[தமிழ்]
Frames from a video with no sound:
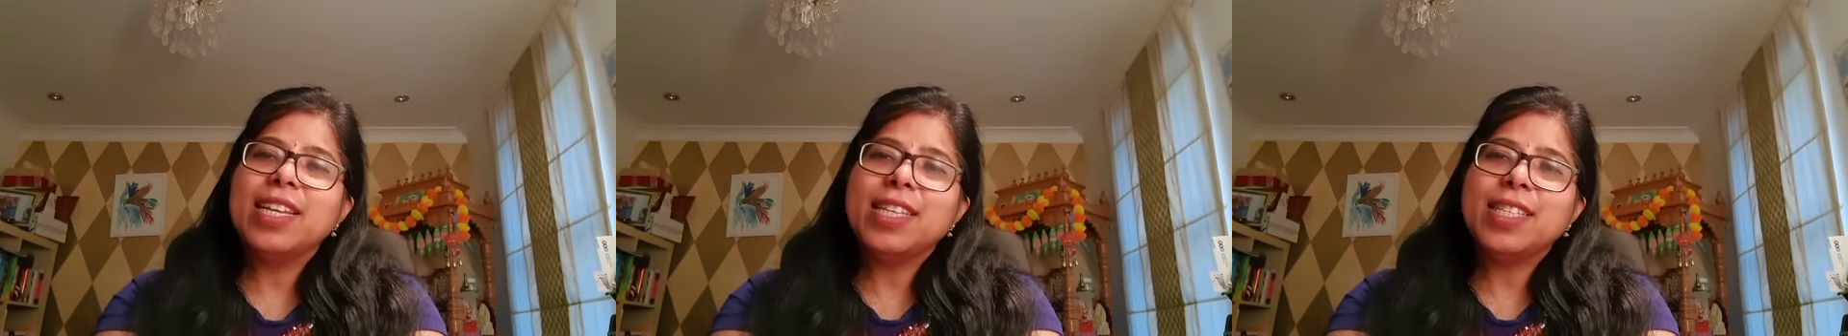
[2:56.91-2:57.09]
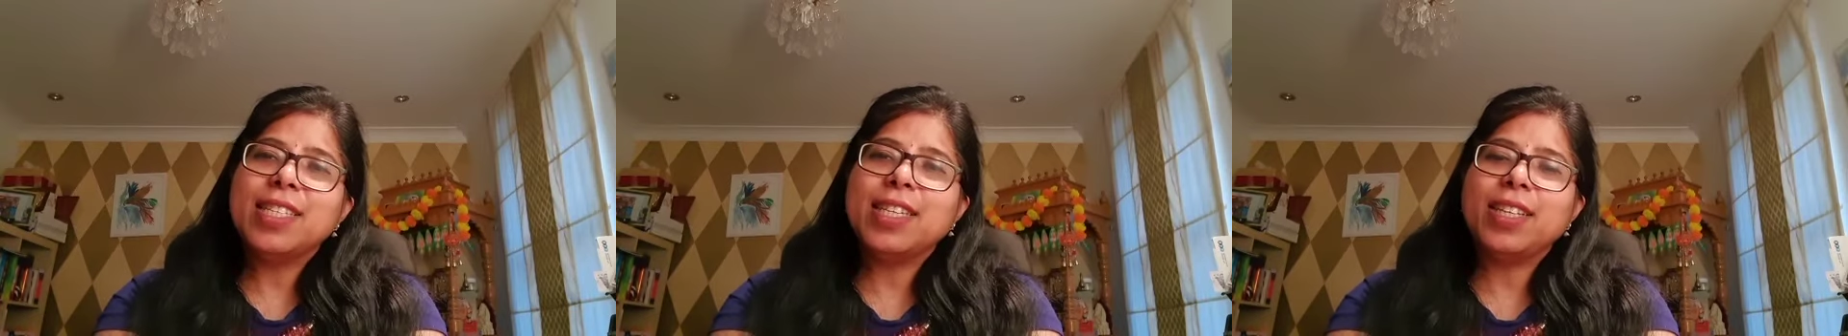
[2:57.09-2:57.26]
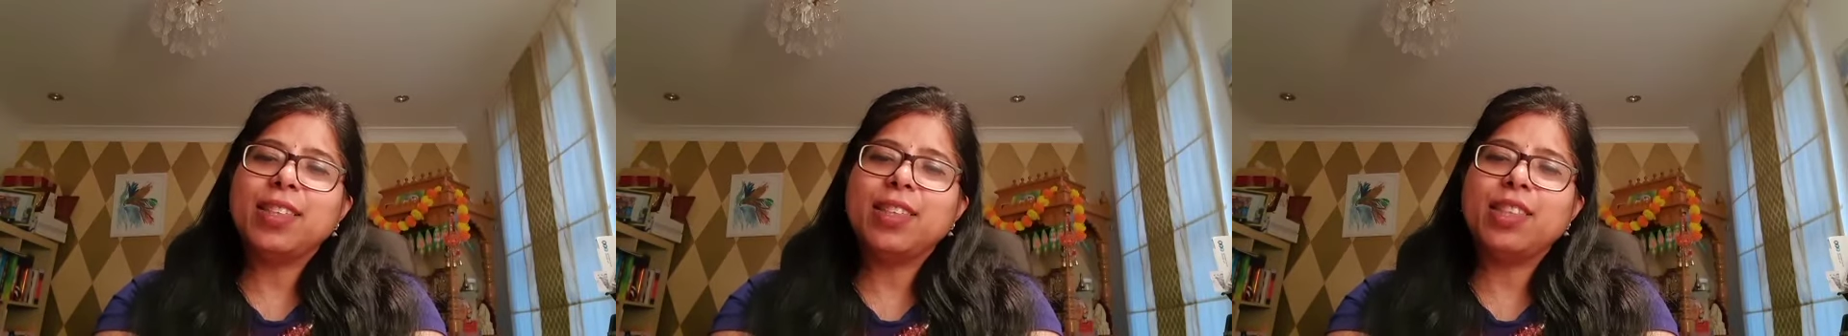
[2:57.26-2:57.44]

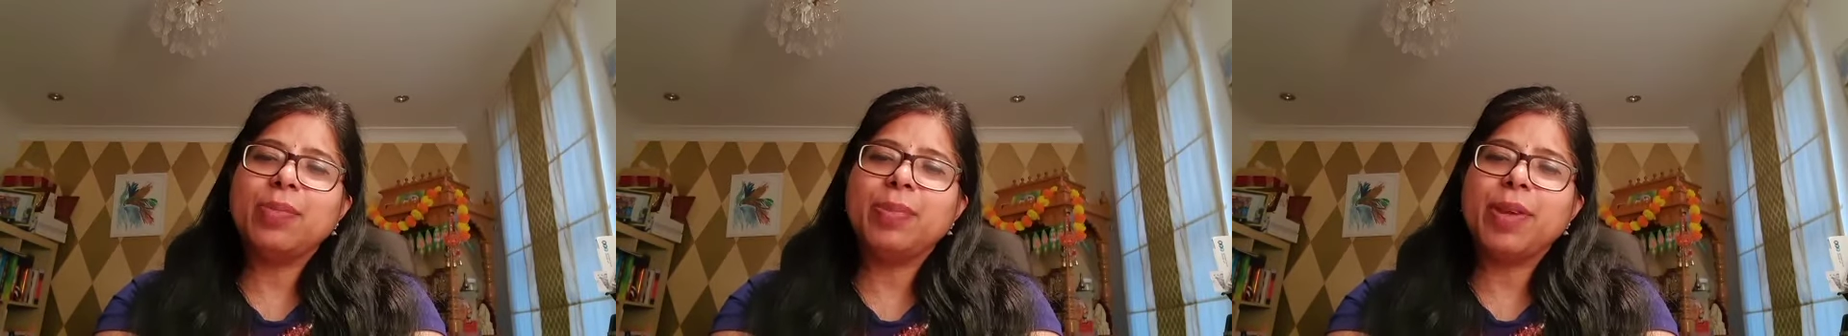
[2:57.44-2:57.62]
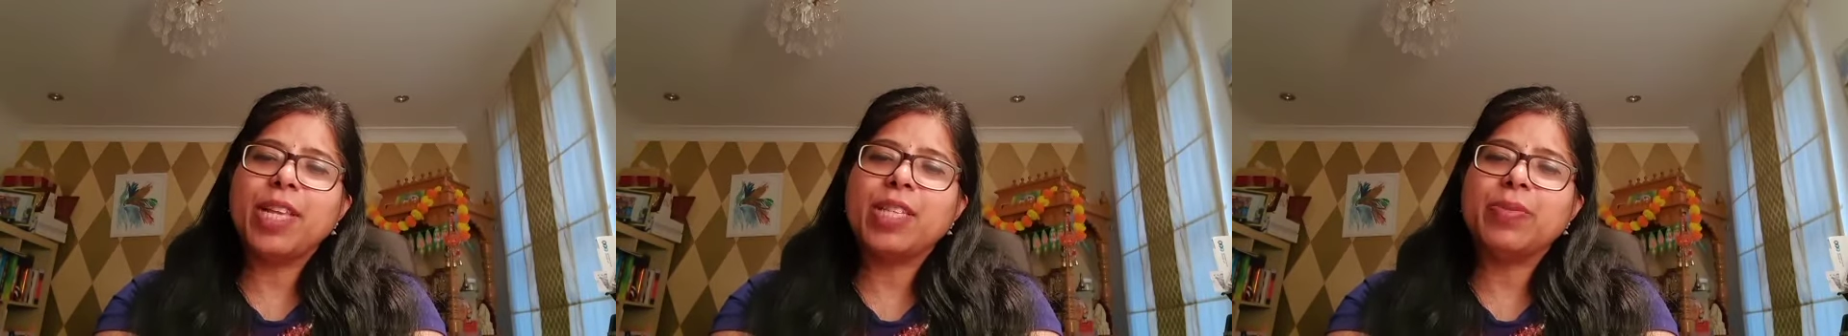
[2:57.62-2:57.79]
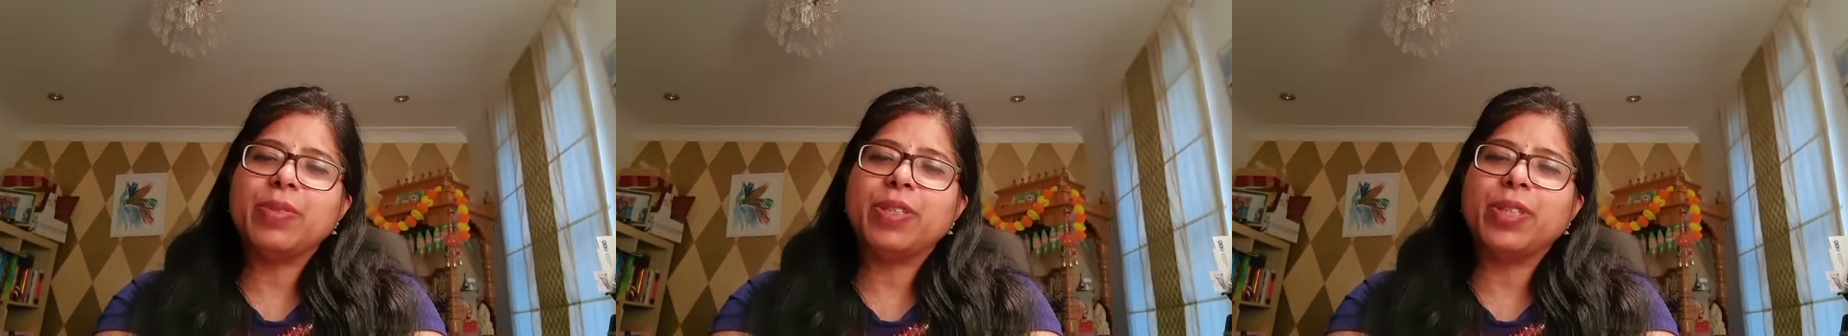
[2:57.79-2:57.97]
சிரித்து
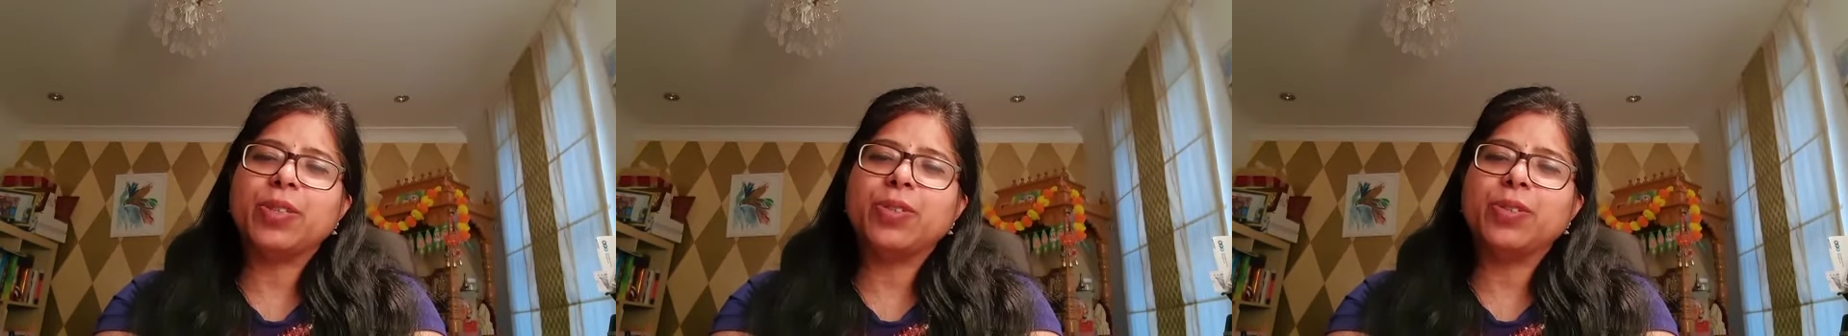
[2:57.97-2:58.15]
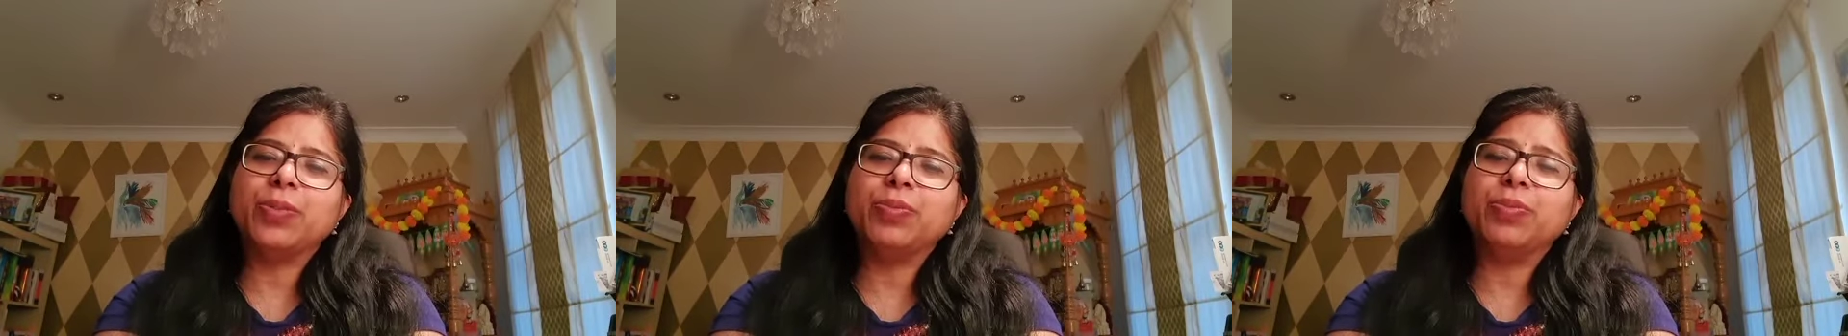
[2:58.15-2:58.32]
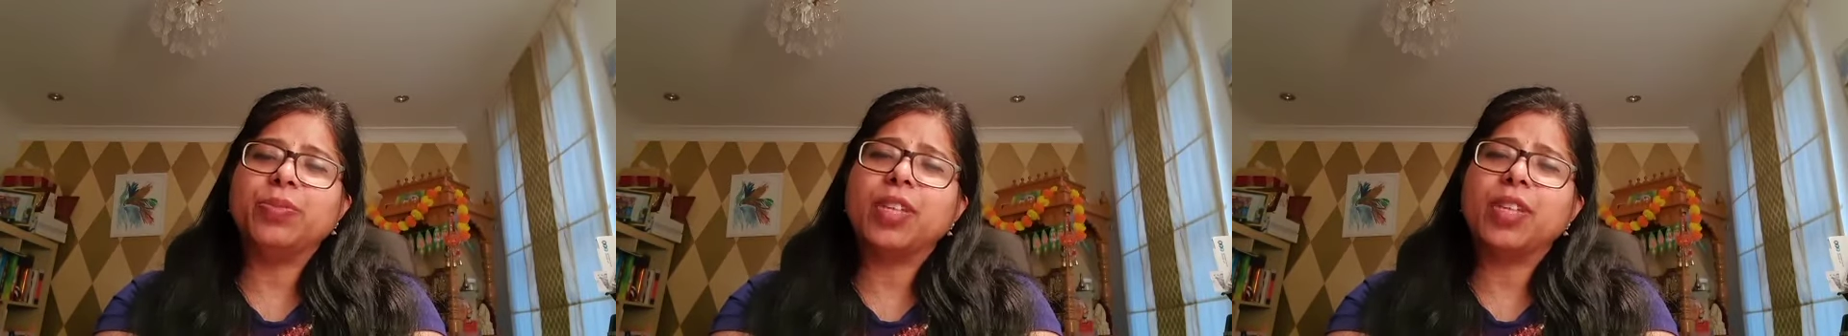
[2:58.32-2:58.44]
பேசுவதற்கும்